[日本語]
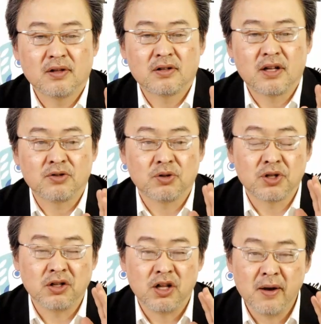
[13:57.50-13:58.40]
北朝
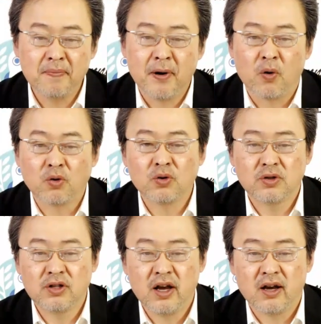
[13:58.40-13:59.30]
鮮に電波を送っ
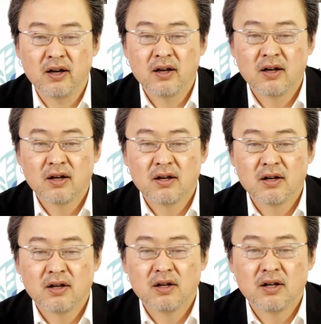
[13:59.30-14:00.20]
て
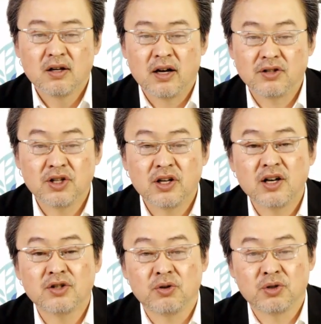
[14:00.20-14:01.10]
拉致被
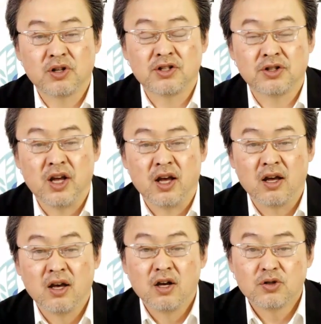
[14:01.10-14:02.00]
害者の人たちに
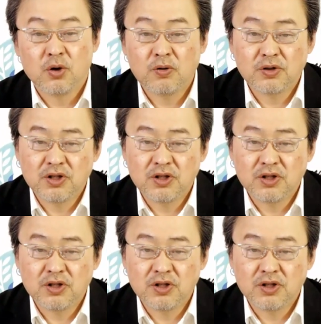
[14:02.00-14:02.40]
直